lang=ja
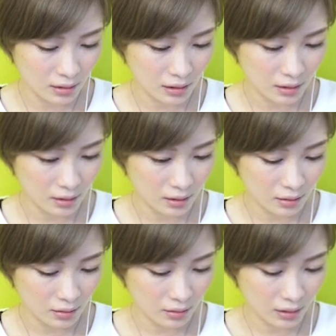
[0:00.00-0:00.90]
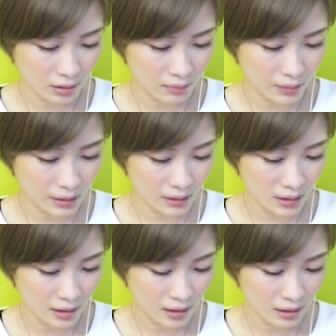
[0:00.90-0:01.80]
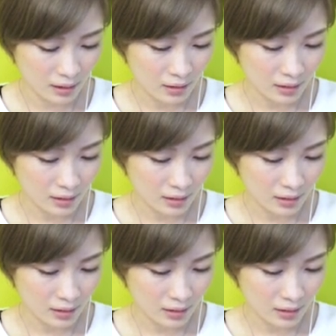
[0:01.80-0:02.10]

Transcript: 次、あ、ラベインですね。